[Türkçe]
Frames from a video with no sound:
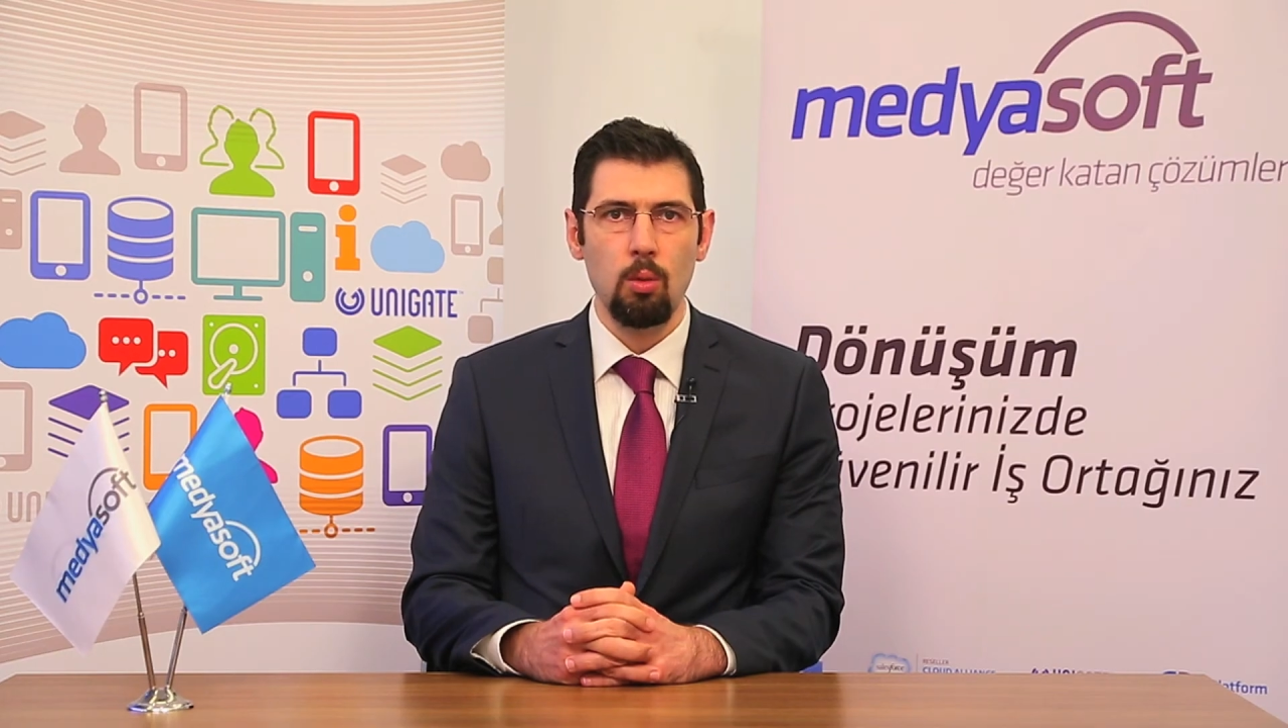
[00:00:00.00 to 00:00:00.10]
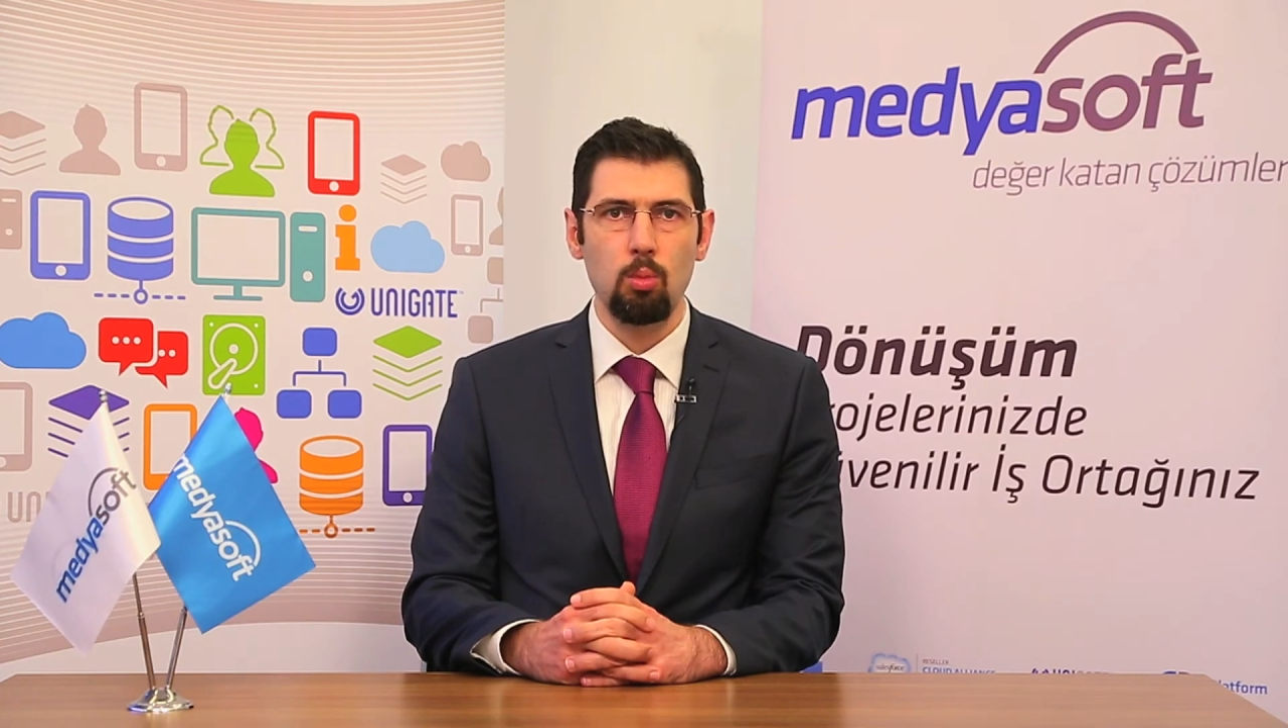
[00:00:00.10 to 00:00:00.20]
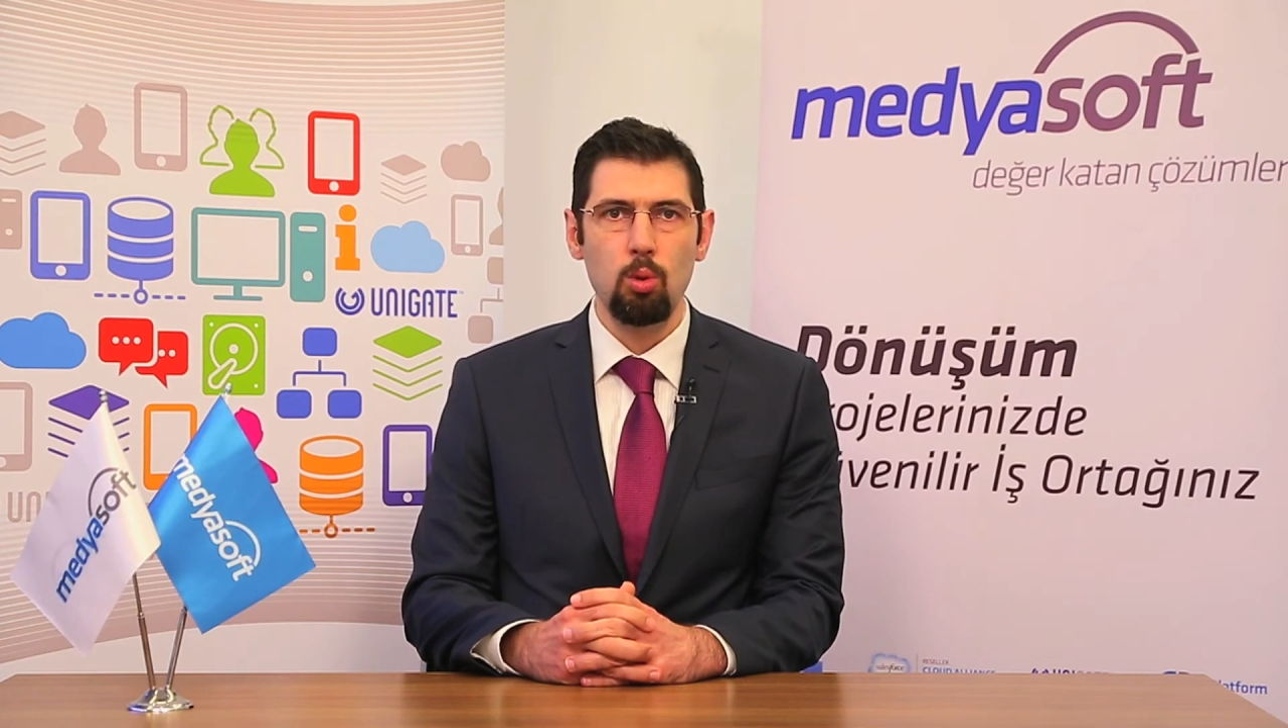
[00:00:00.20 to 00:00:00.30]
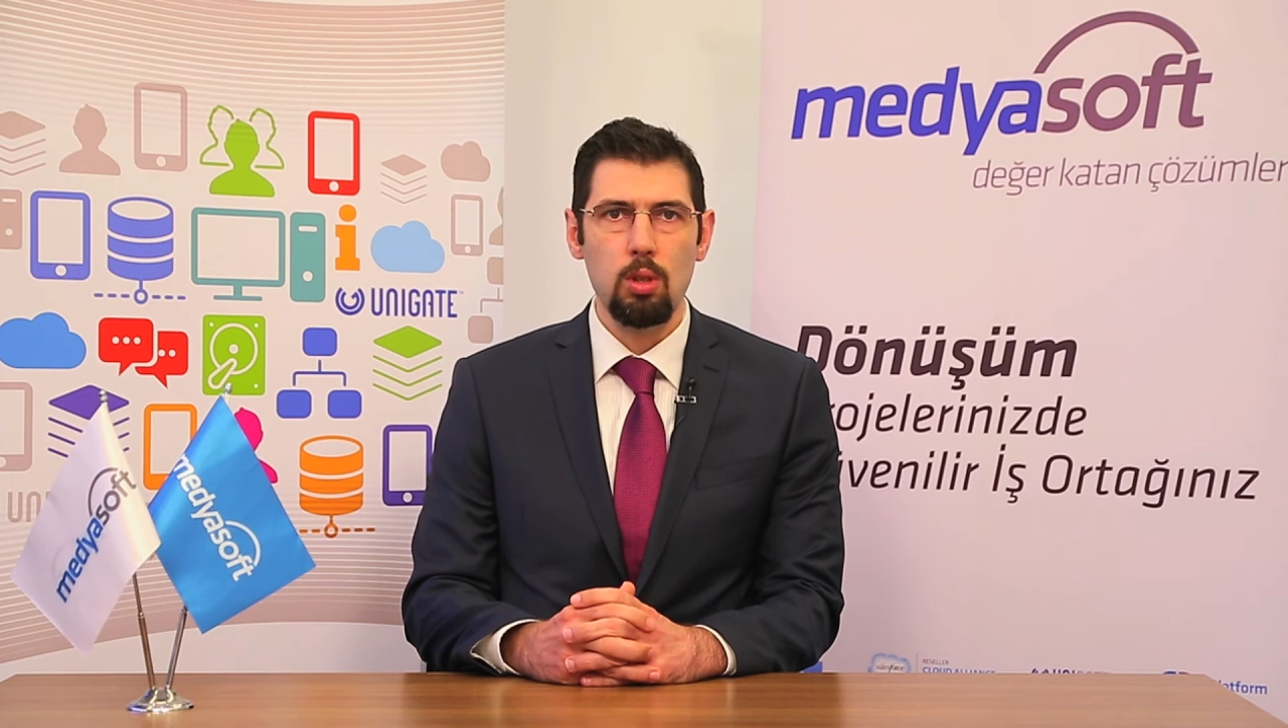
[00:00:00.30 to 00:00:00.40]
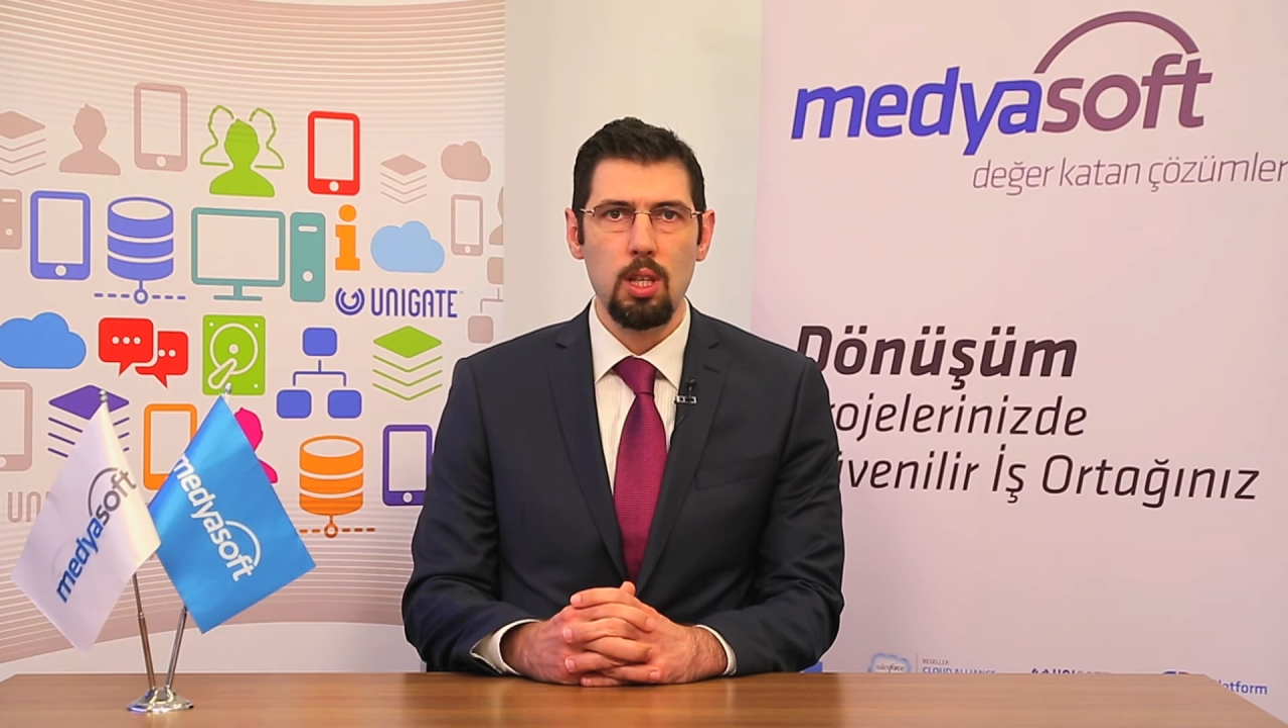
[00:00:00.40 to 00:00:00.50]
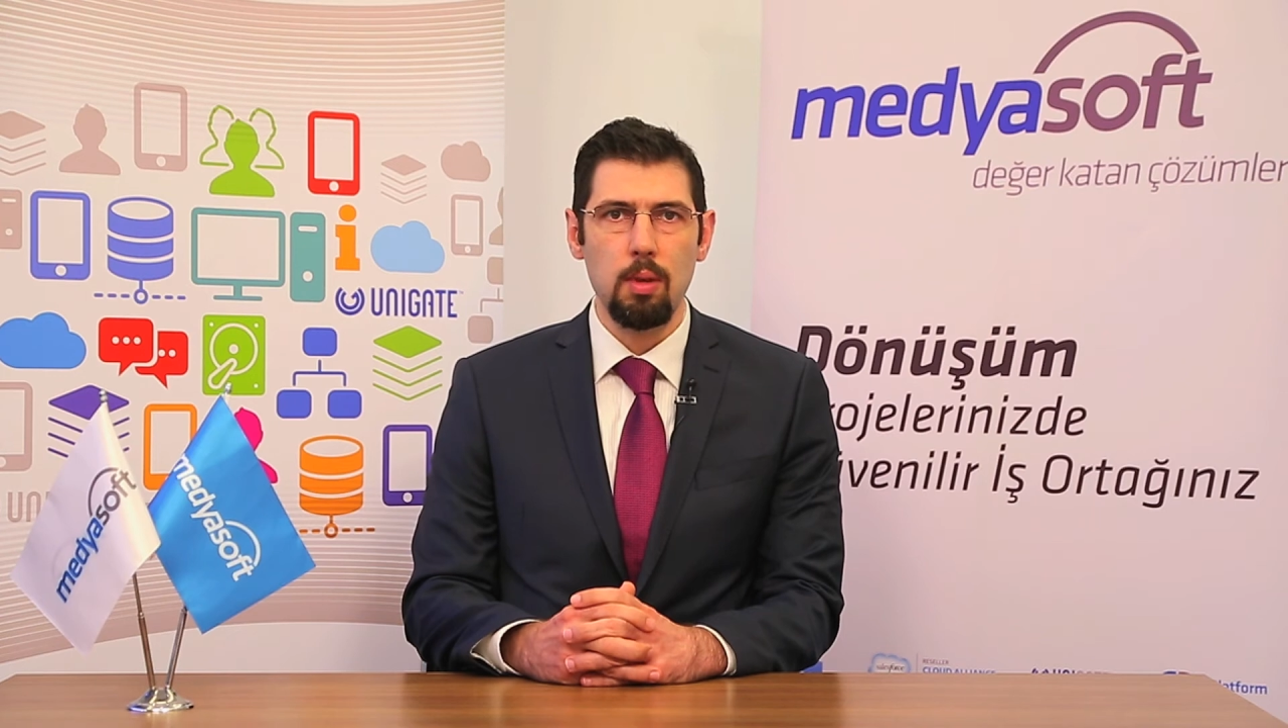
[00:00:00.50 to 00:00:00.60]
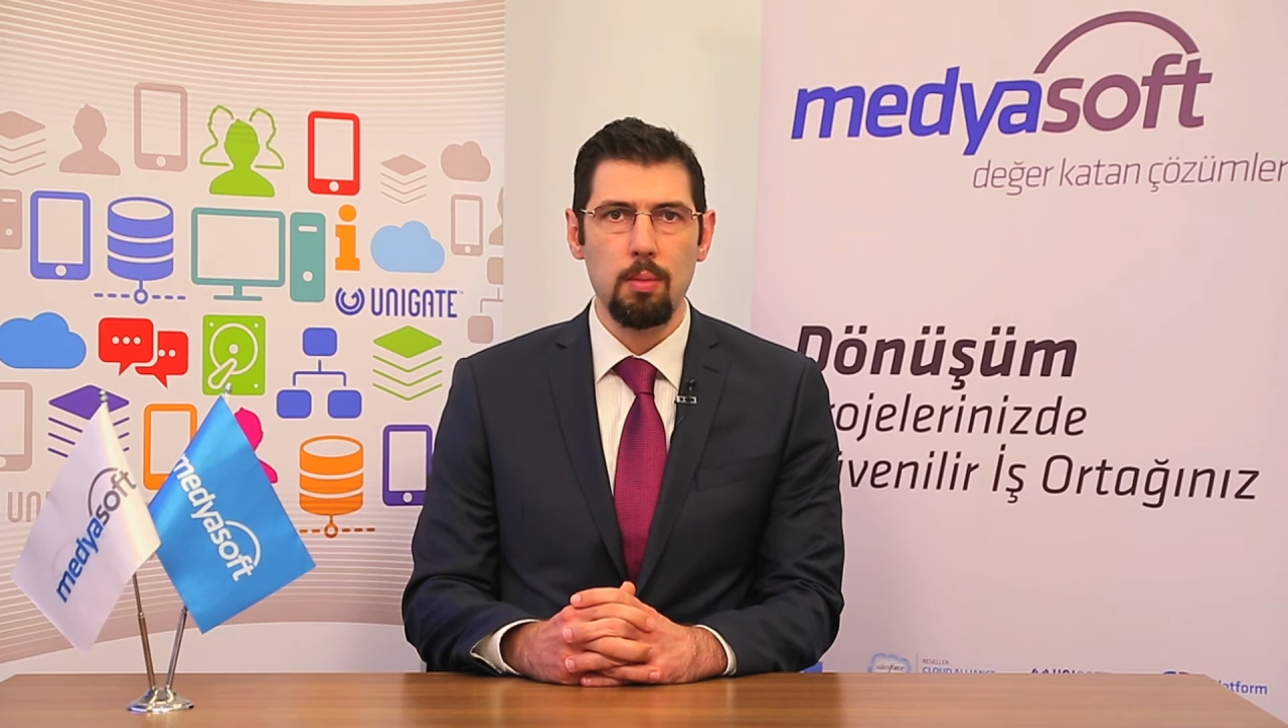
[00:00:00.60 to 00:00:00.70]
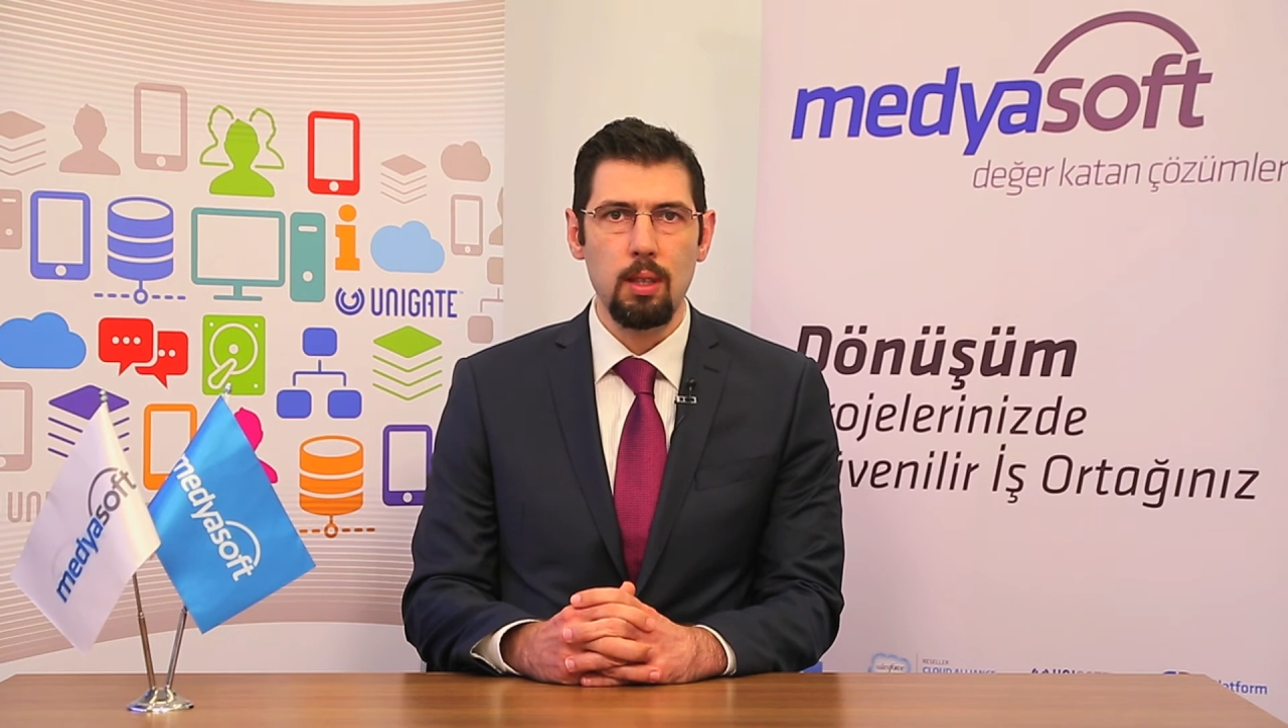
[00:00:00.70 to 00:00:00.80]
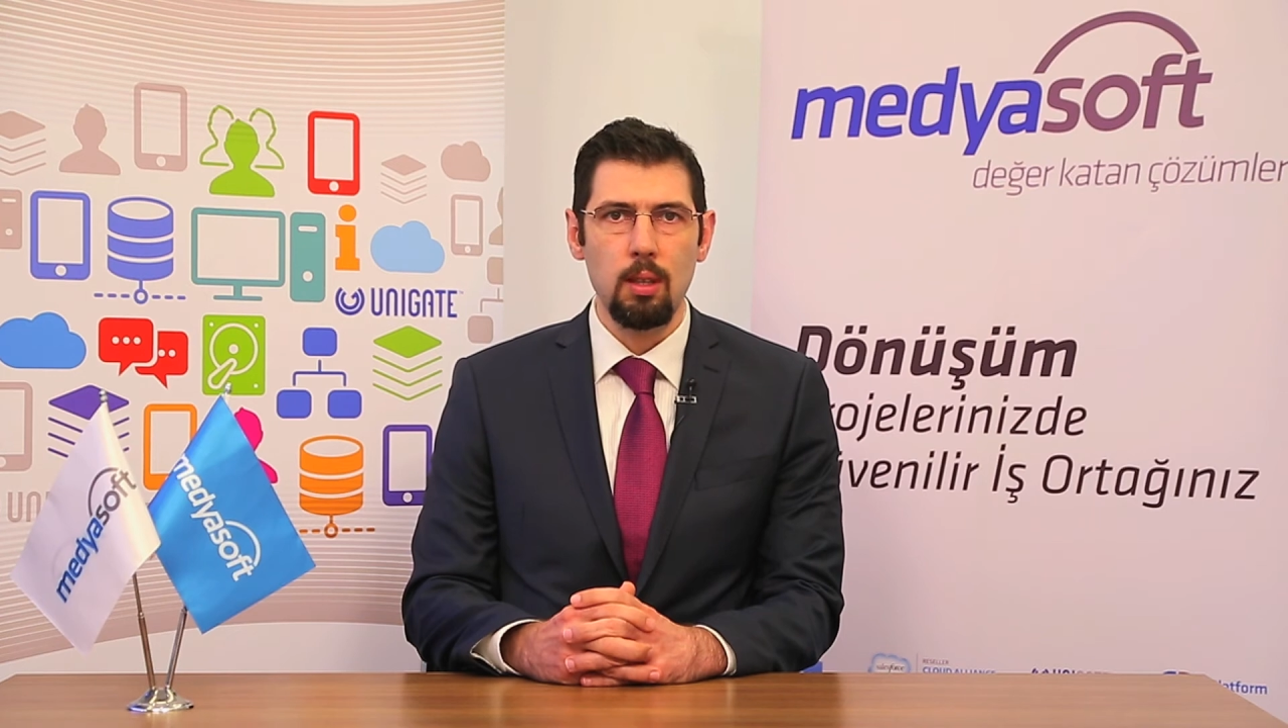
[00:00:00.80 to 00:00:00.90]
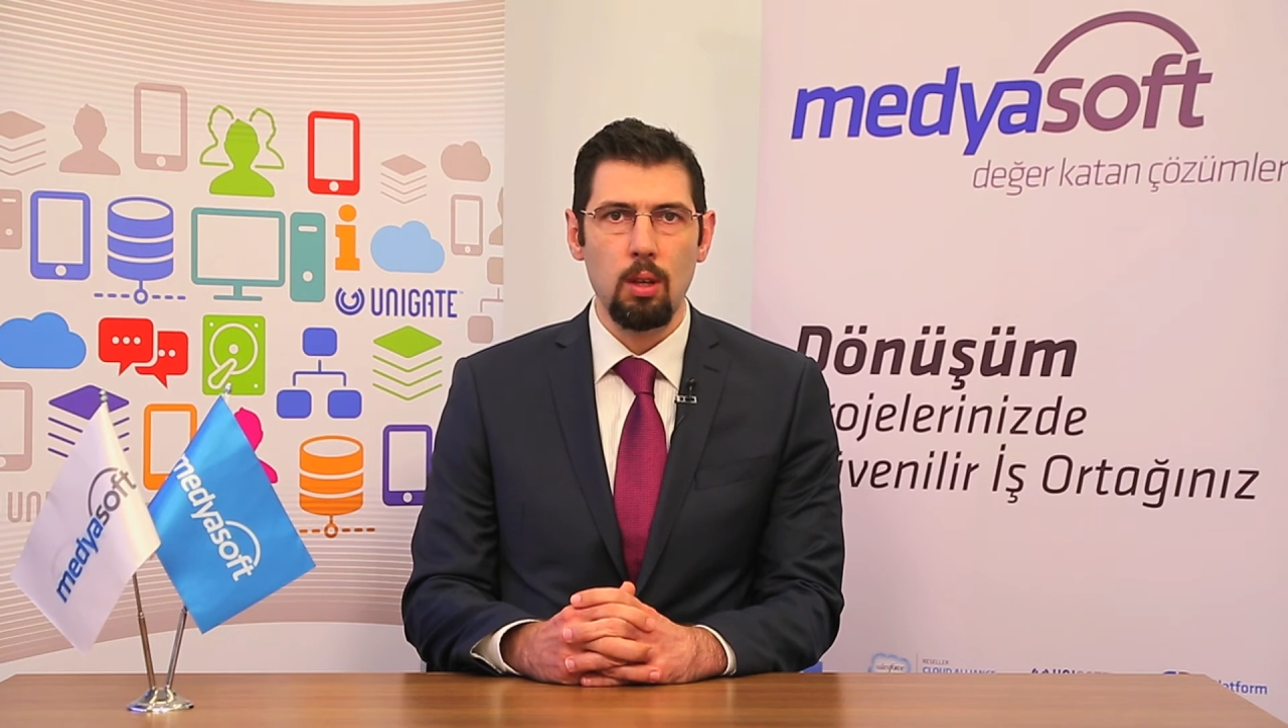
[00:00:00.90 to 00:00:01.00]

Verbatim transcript: Bunun sebebi